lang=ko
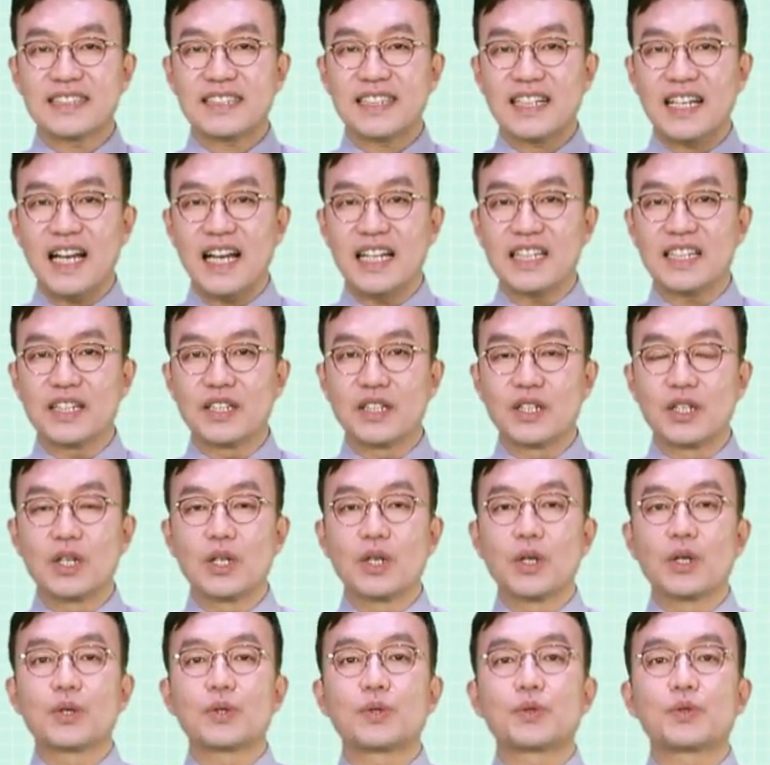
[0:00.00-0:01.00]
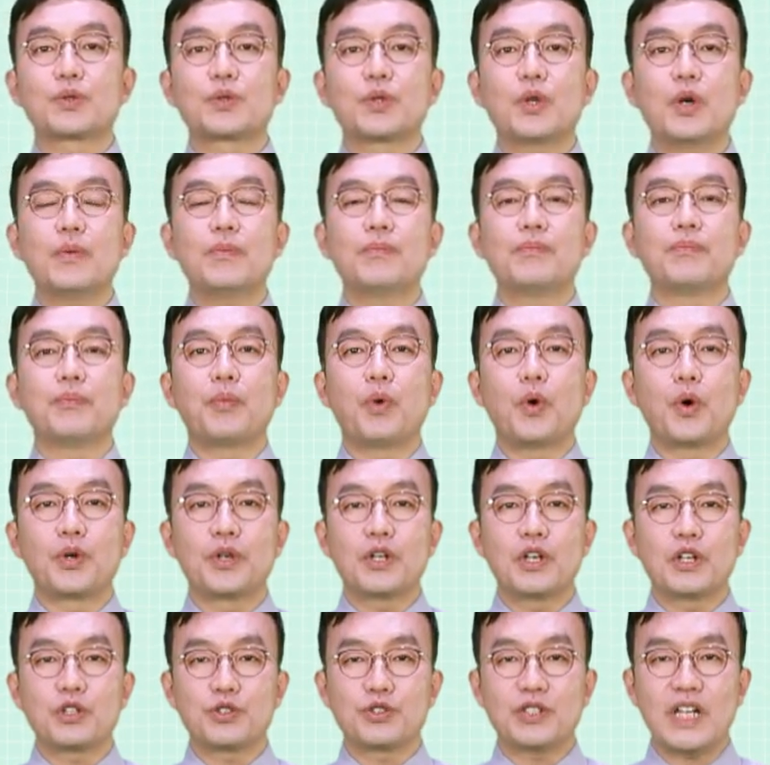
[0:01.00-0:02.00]
칸, 좀
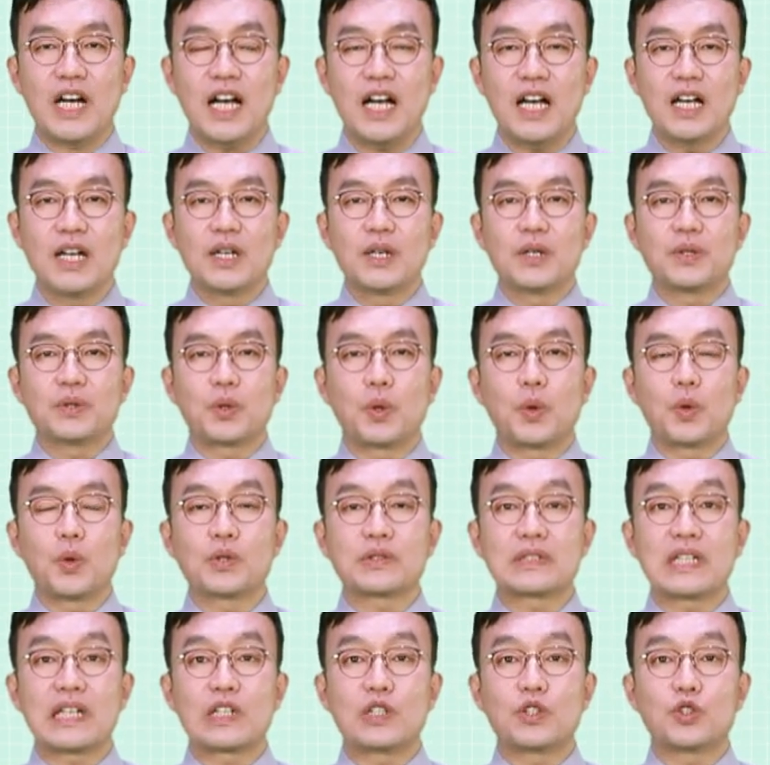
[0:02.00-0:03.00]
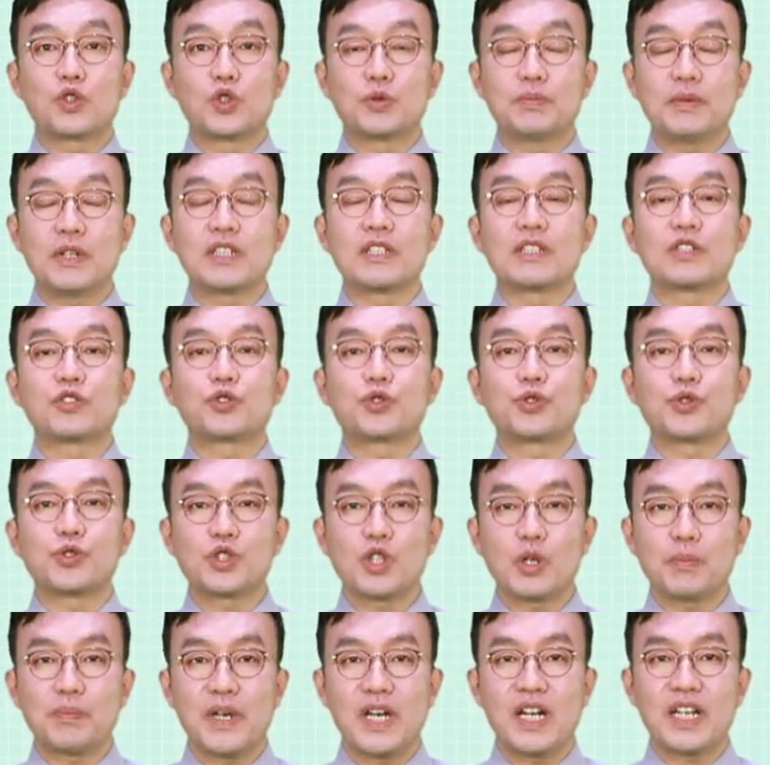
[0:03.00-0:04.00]
보여주다 동사를 두 번
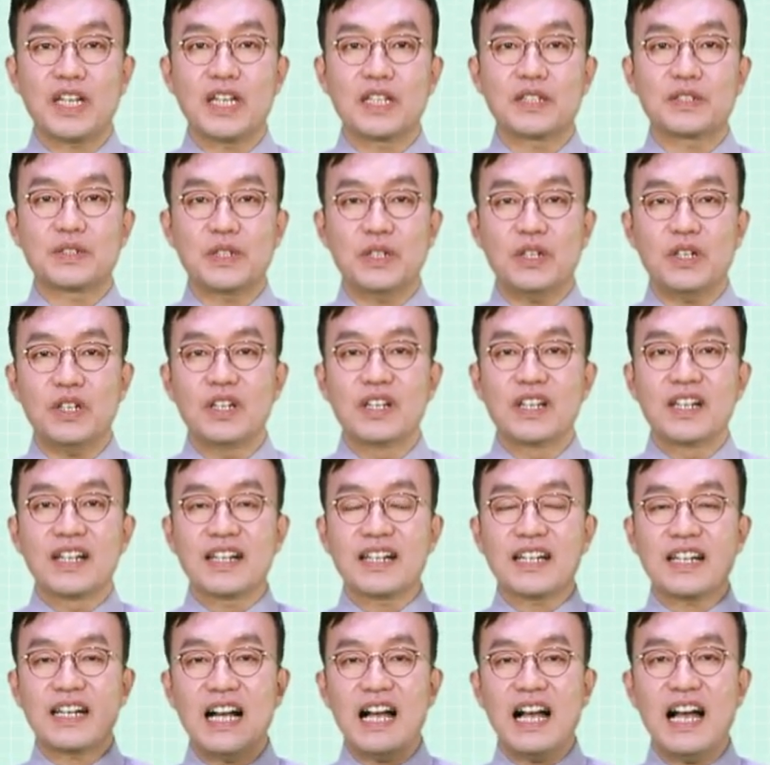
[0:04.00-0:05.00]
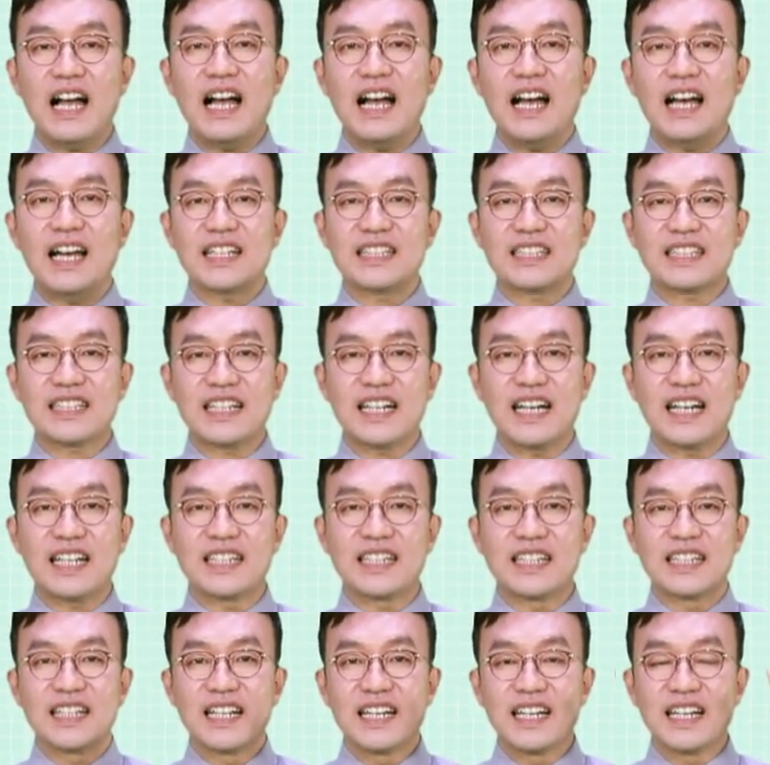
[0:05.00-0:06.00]
중첩해야겠죠? 칸, 칸,
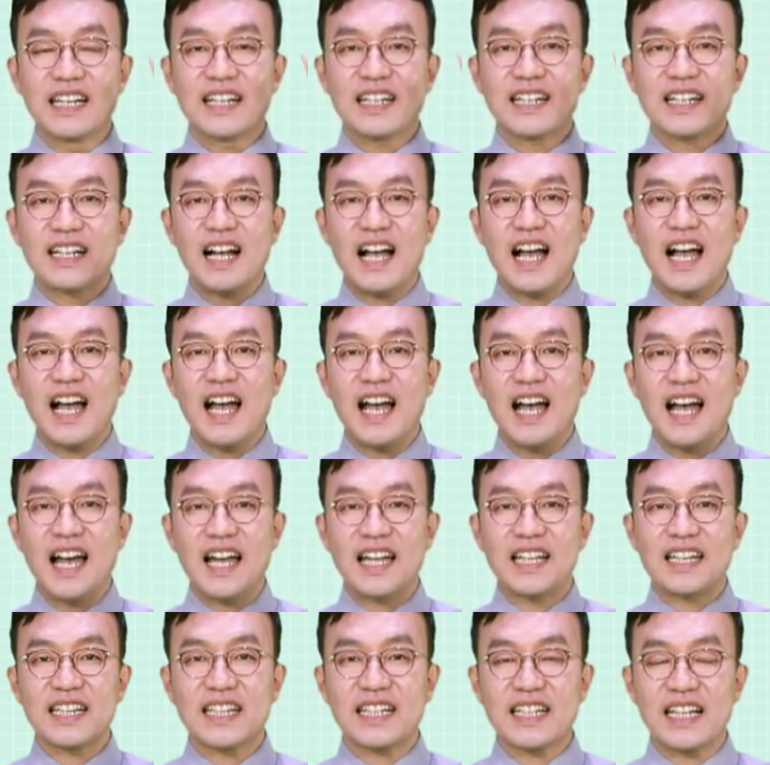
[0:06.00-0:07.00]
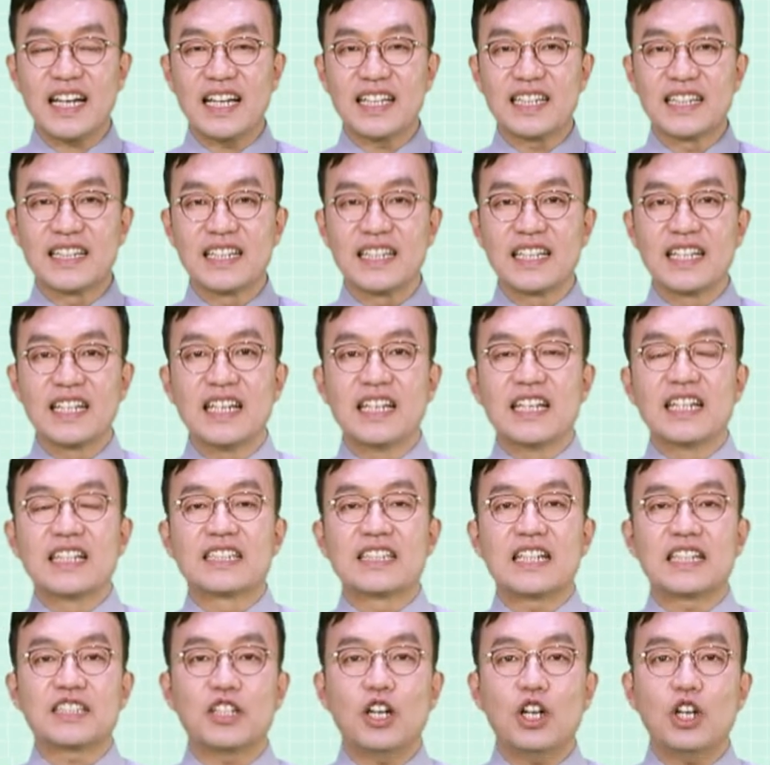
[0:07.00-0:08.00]
칸, 칸.
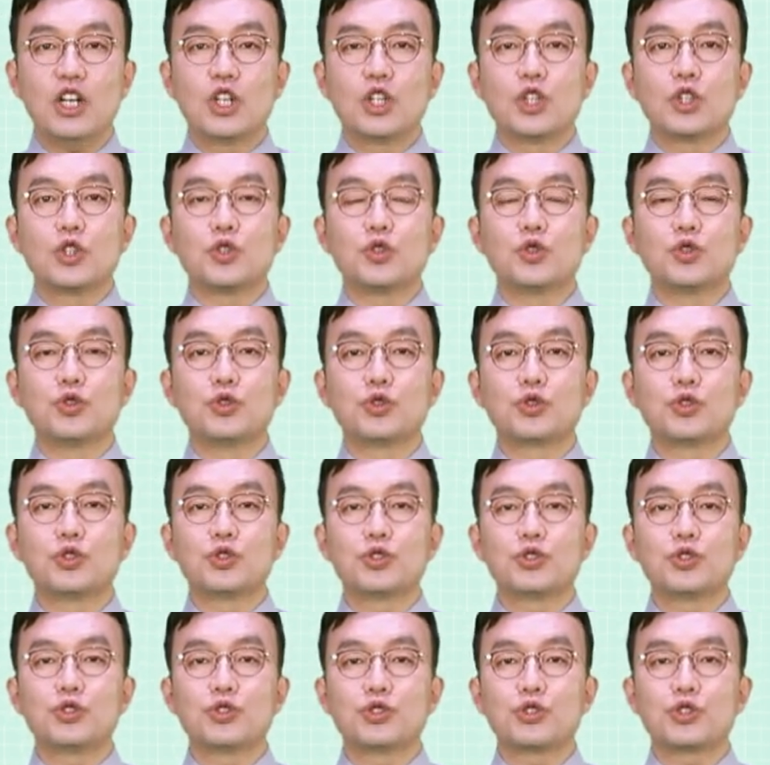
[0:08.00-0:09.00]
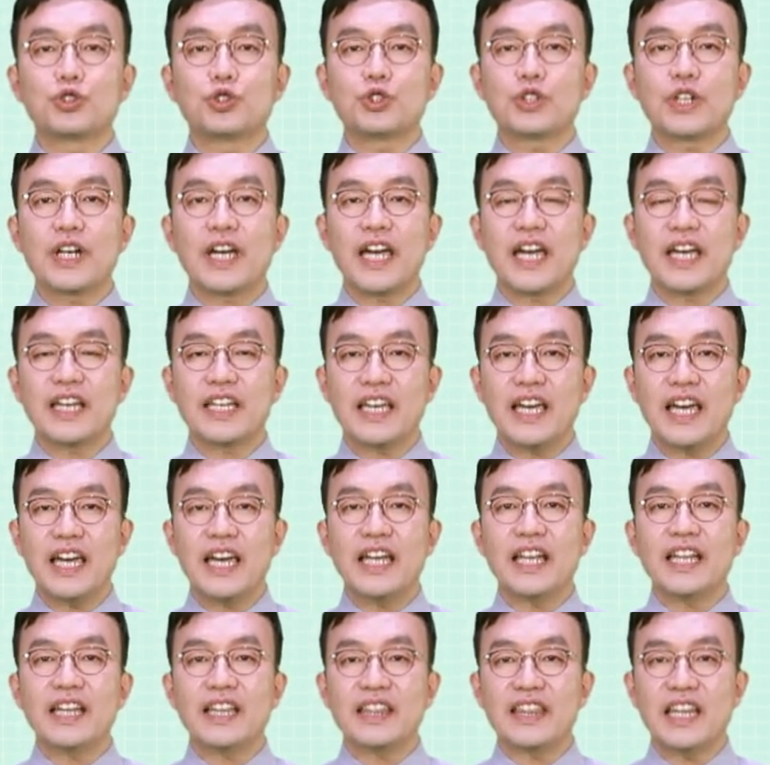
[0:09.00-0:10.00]
그래서
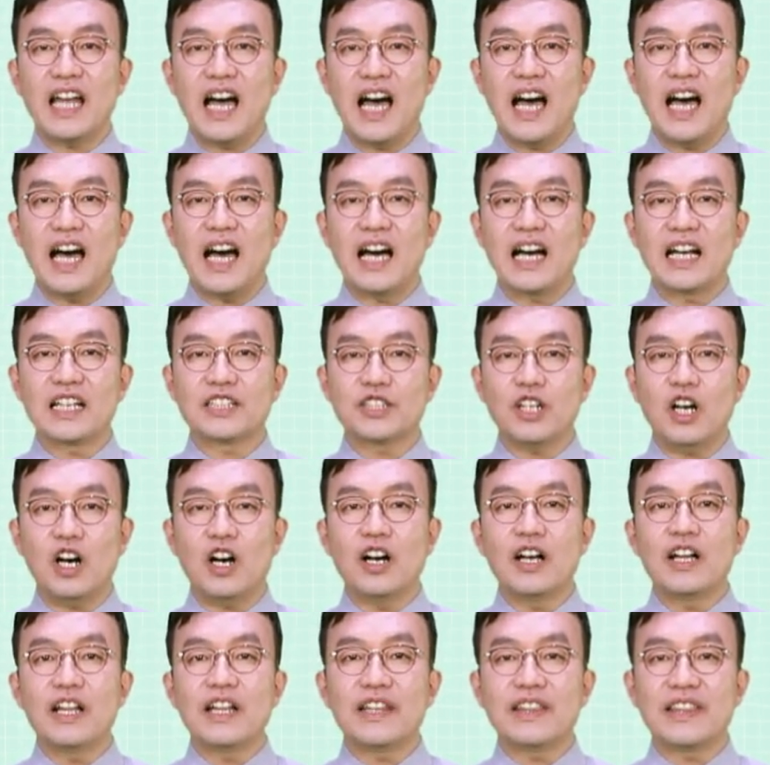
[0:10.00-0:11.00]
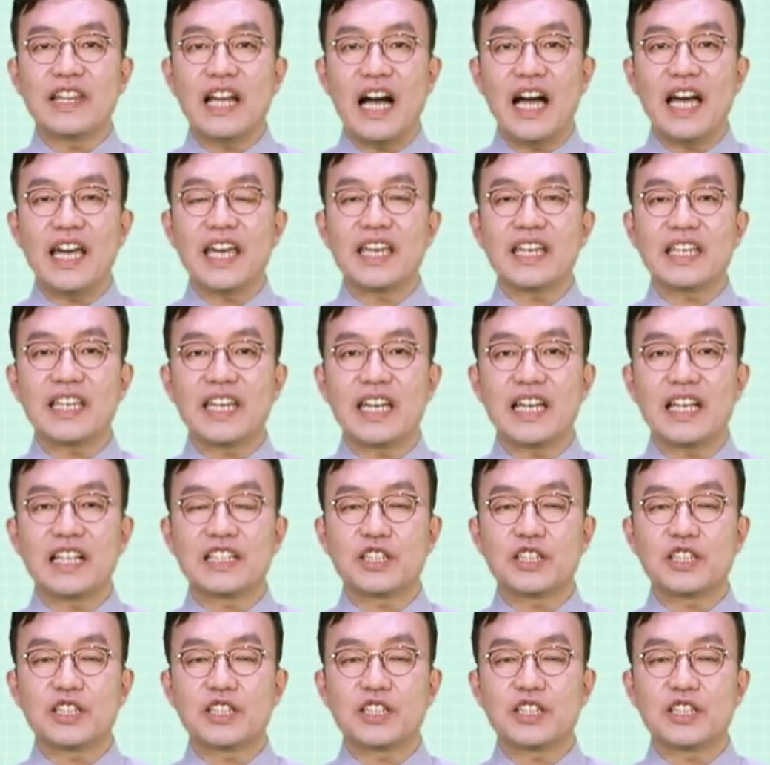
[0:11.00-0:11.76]
누구누구에게 나, 저 나에게,